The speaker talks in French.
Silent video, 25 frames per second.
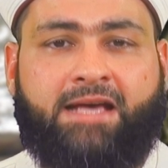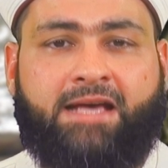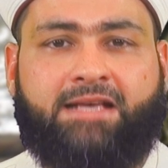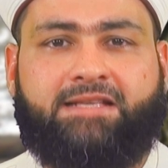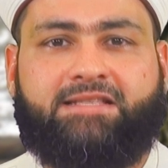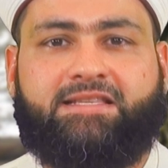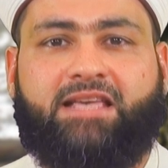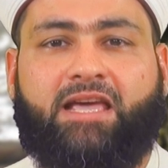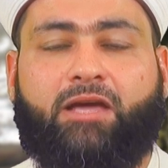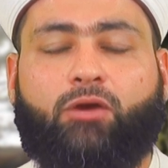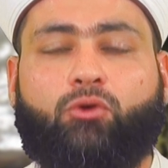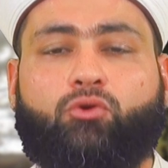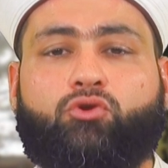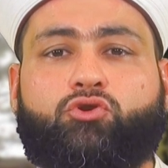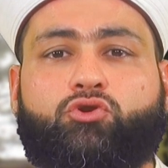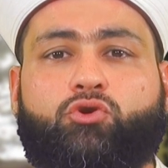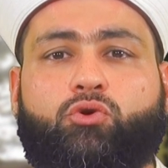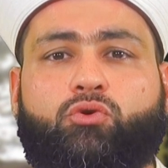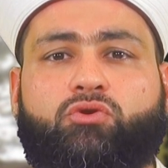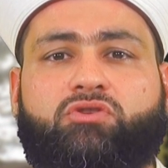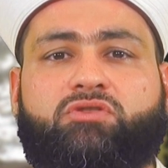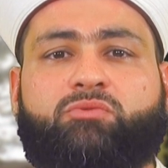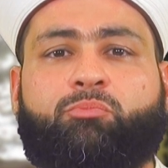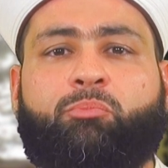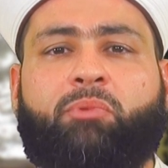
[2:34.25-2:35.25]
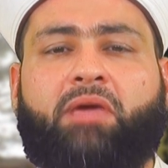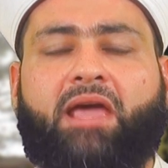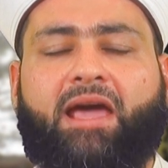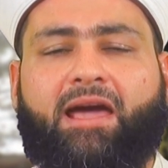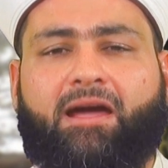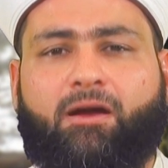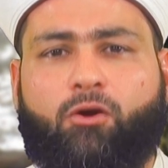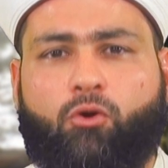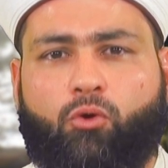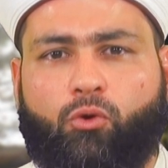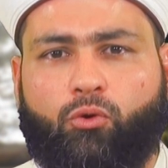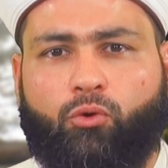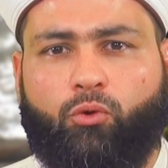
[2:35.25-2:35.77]
C'est une chose
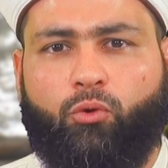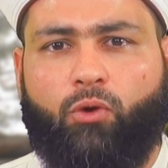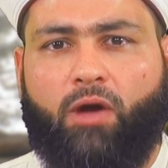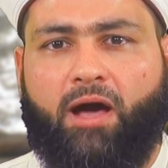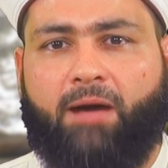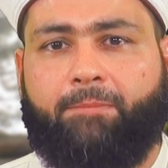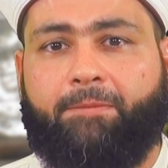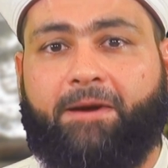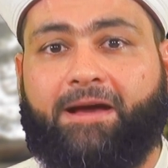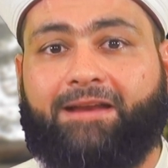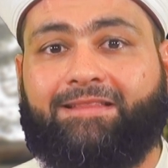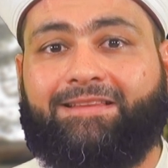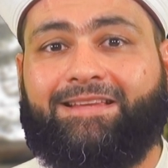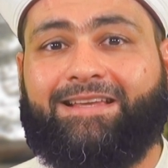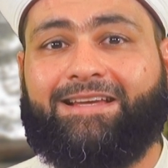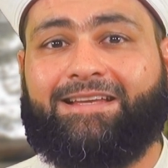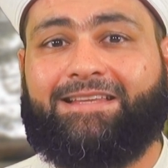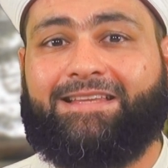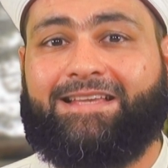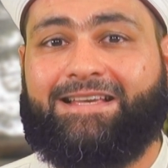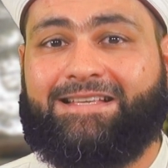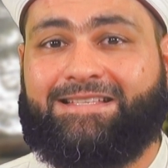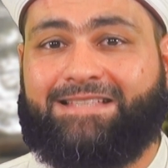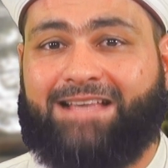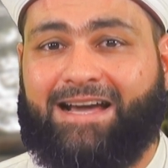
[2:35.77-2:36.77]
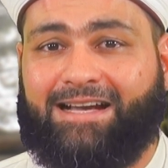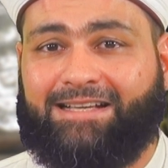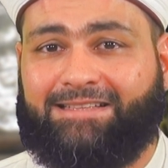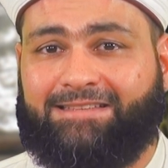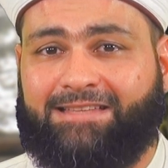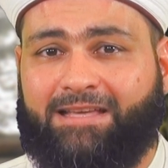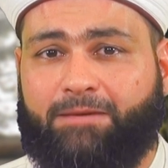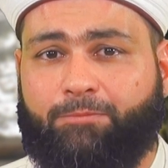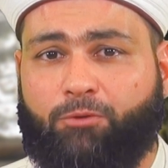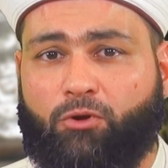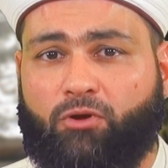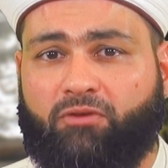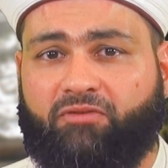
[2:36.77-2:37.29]
bien connue à partir des actes
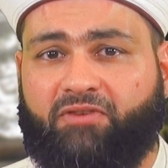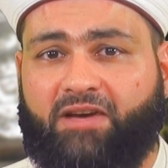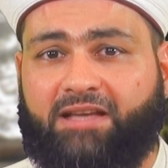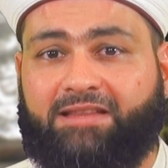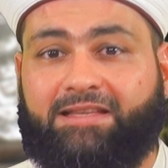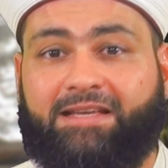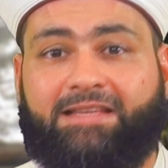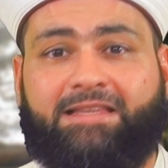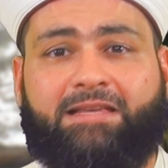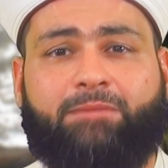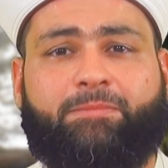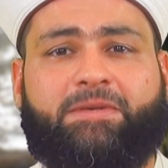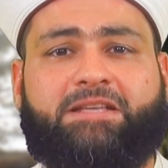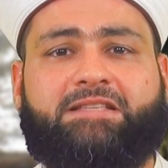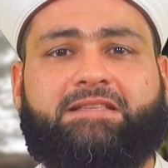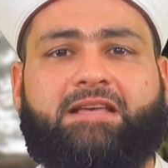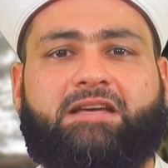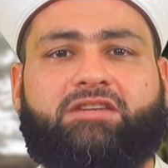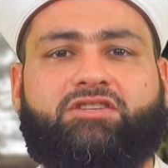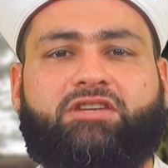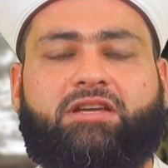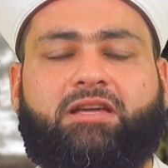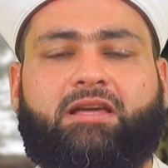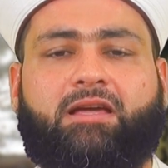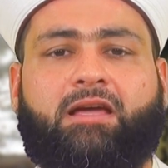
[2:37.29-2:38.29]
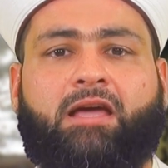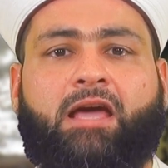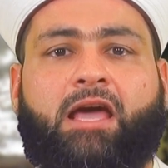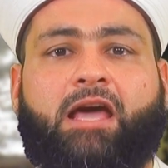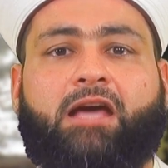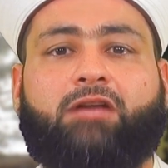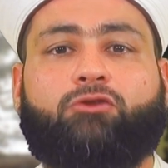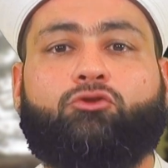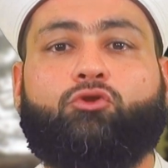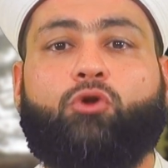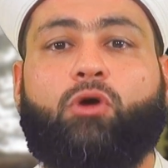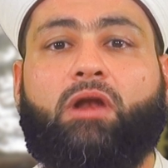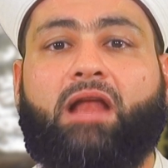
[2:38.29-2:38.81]
des prophètes et des messagers,
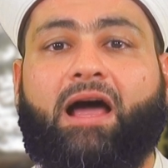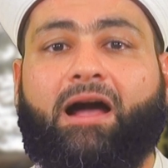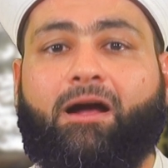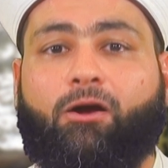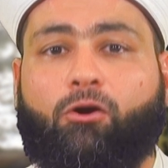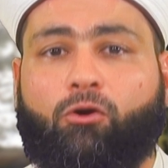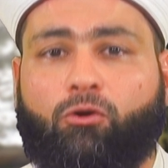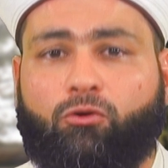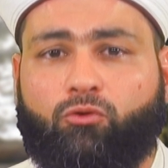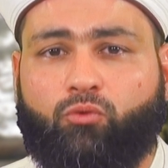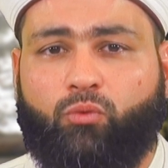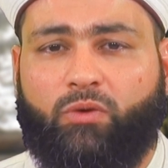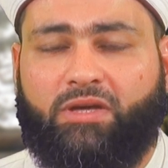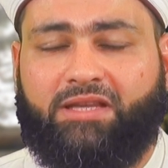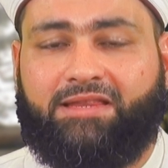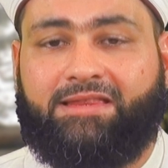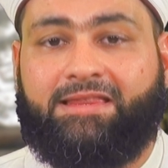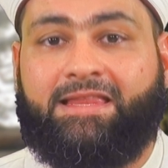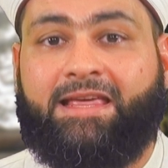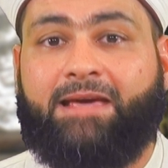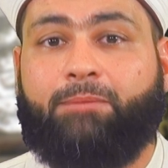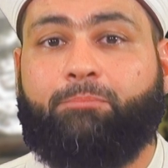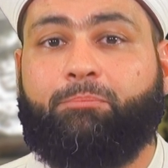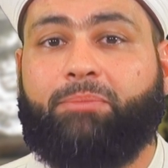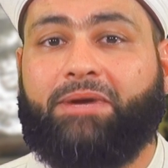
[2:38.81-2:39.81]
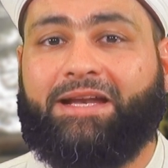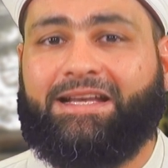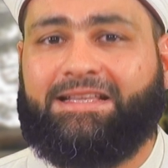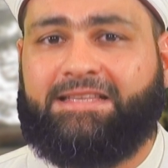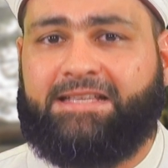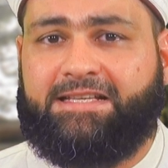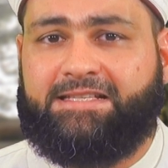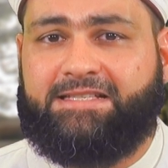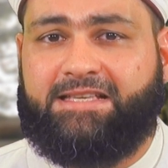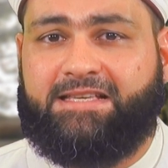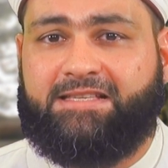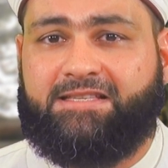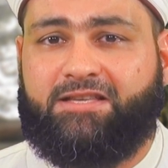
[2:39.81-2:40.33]
de la conduite des
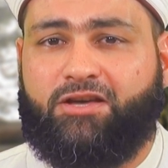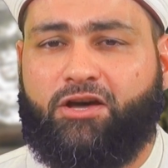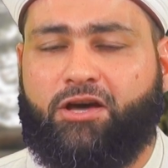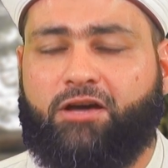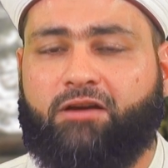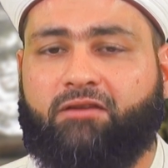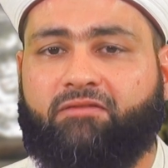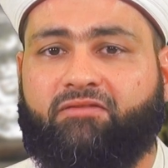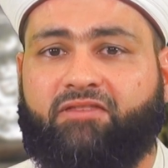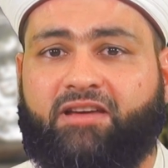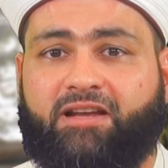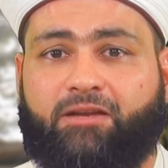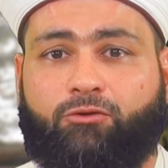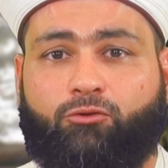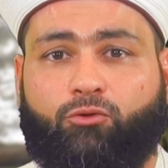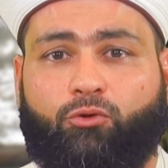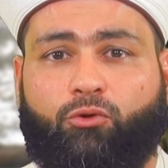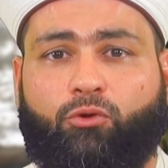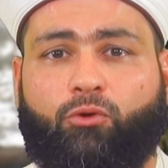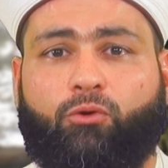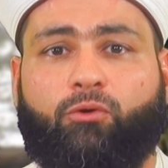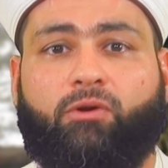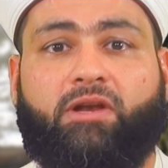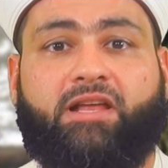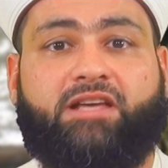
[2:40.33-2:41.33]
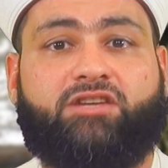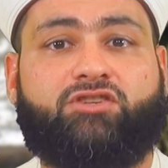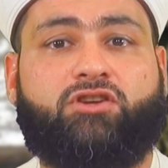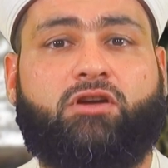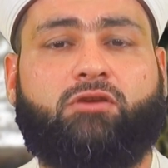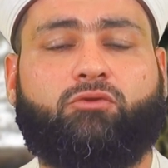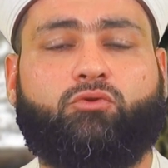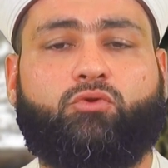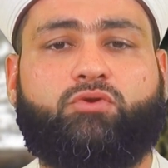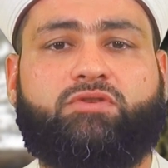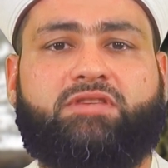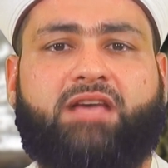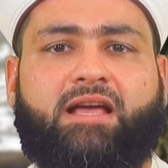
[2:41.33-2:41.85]
prédécesseurs vertueux, les
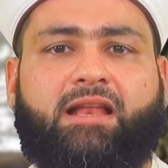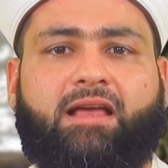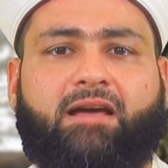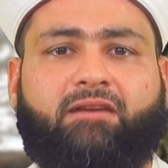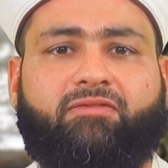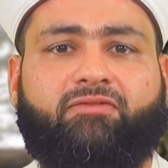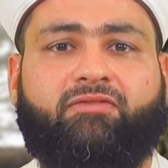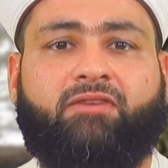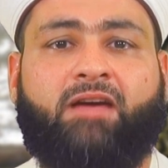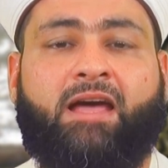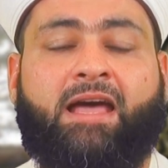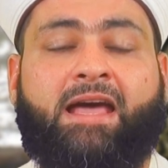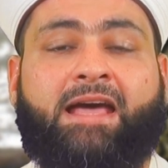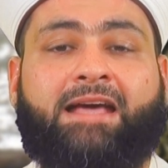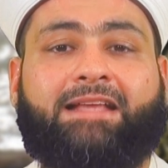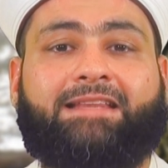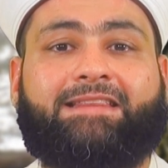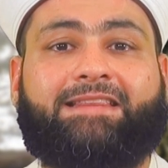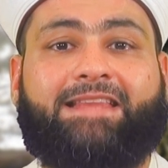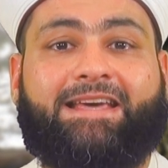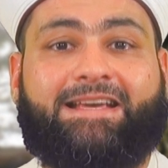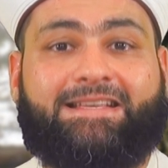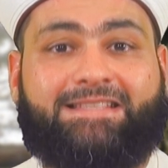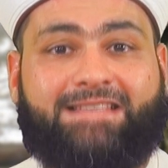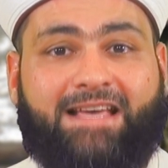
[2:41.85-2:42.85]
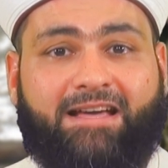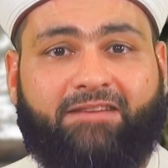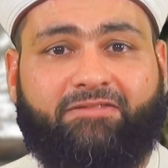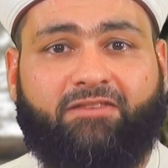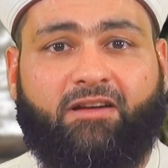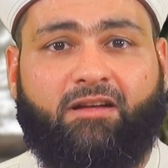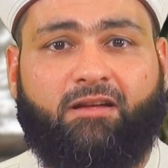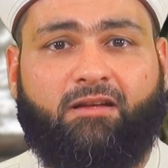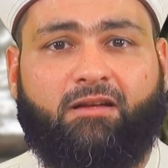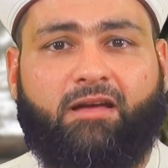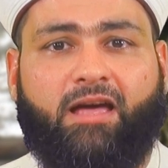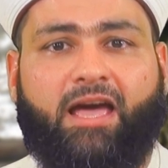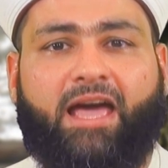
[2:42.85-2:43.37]
gens du salaf, des
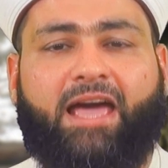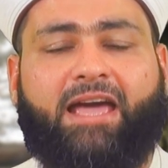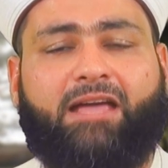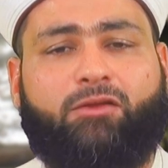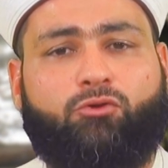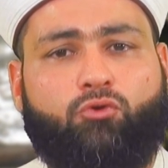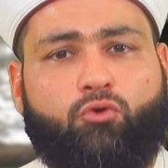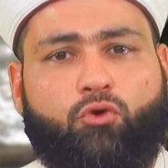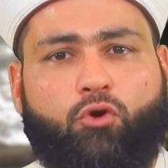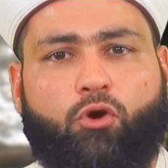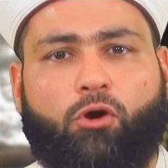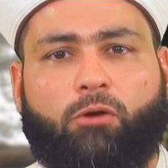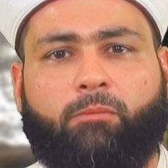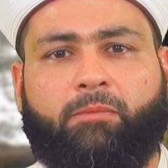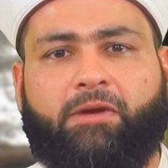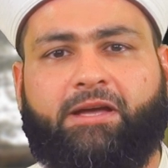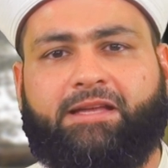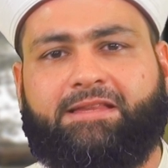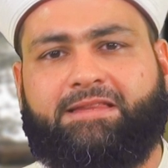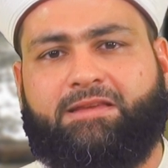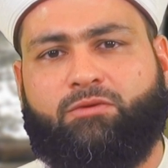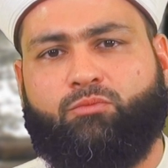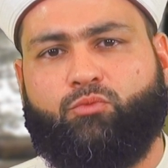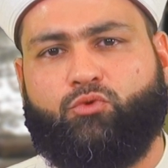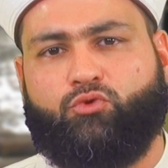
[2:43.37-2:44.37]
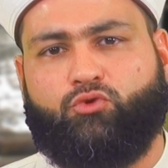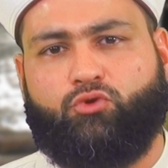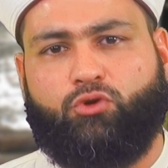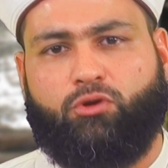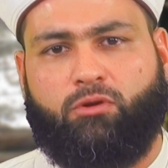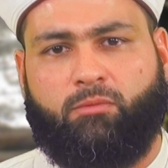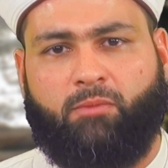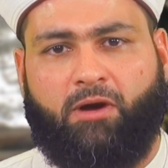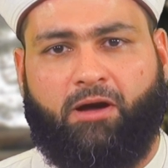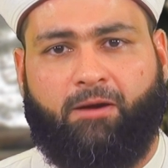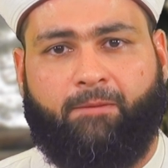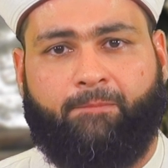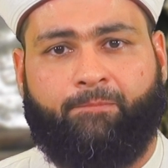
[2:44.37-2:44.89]
savants et du commun des
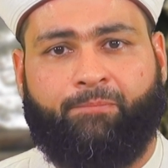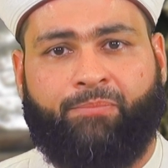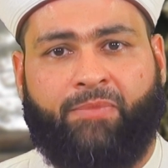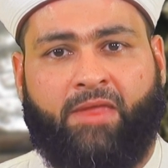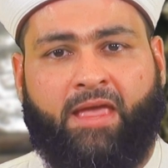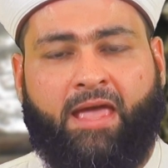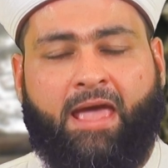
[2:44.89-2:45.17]
musulmans.